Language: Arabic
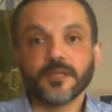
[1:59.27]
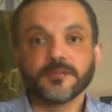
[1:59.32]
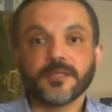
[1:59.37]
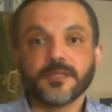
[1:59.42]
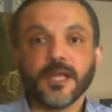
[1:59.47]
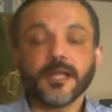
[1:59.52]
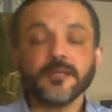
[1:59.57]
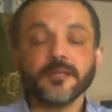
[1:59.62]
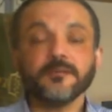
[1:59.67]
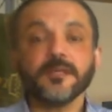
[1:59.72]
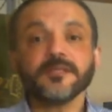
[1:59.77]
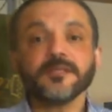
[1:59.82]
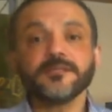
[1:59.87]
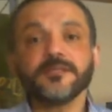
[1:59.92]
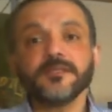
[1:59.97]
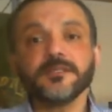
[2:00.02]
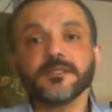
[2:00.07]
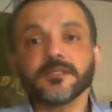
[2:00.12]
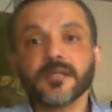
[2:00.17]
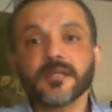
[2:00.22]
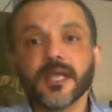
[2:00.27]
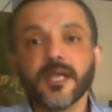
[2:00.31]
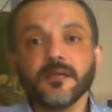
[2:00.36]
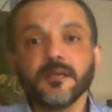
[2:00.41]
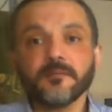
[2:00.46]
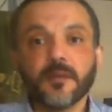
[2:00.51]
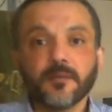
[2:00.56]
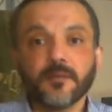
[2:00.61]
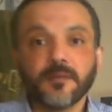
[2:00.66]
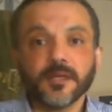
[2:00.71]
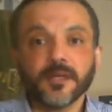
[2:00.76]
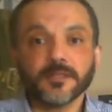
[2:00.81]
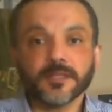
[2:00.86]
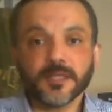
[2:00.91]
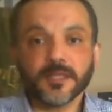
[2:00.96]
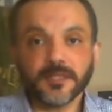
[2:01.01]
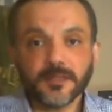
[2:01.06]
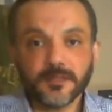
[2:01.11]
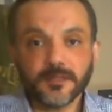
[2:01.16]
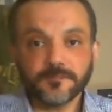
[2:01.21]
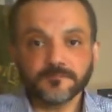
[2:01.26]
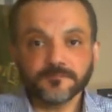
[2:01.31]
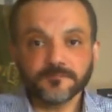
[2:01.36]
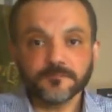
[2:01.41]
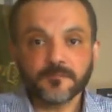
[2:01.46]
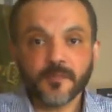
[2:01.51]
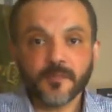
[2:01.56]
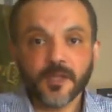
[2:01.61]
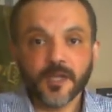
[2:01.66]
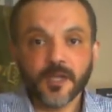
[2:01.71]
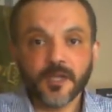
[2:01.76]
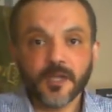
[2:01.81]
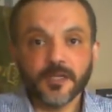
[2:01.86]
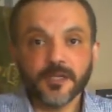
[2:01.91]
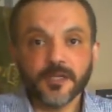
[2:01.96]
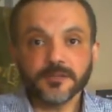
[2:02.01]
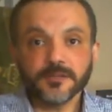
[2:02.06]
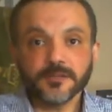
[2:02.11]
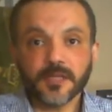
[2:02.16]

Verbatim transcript: تعالى دلوقتي نتخيل مع بعض كده ان انت